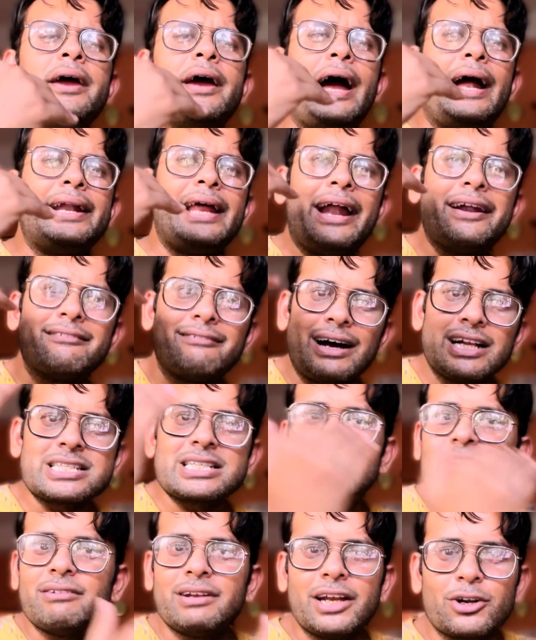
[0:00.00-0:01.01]
একটা অ্যাডভান্স
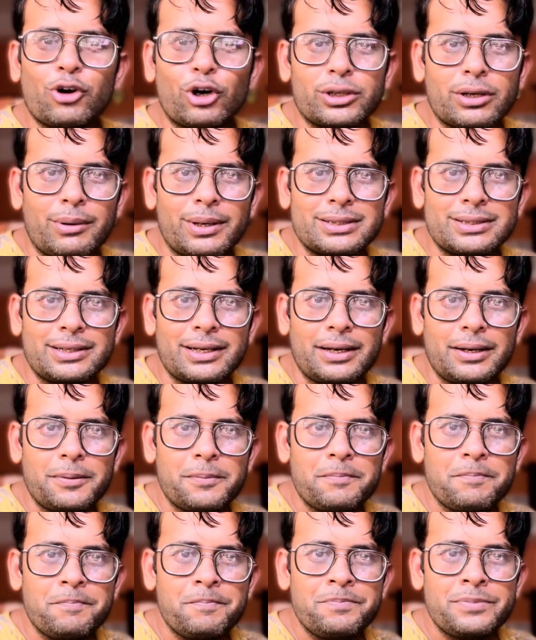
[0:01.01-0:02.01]
লেভেলের কথাবার্তা
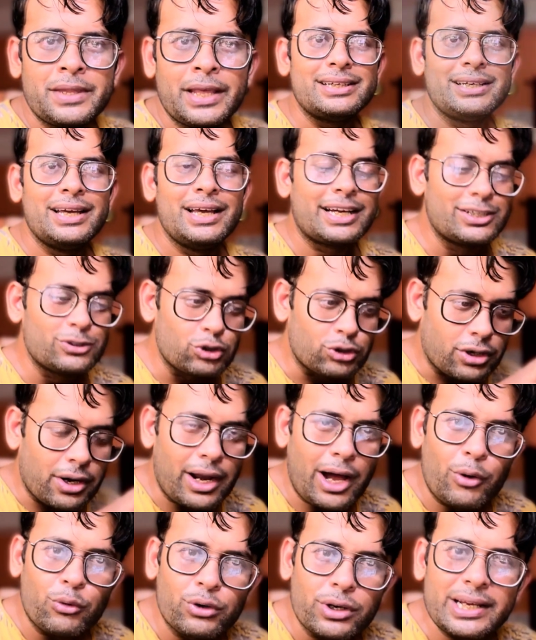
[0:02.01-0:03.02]
কিন্তু
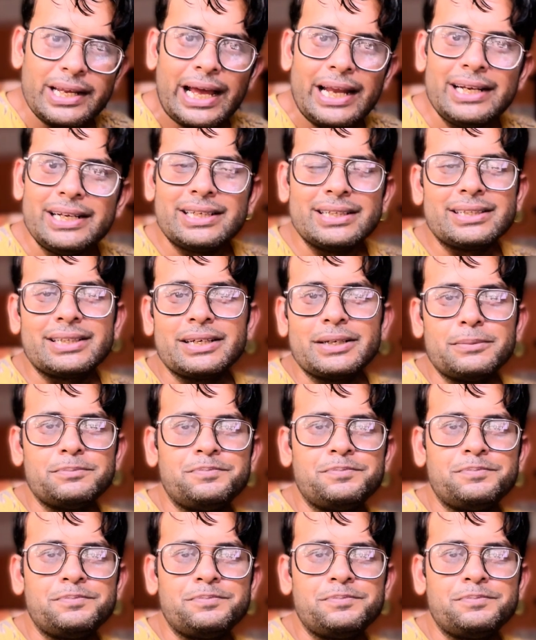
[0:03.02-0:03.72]
গ্রাউন্ড রিয়ালিটিতে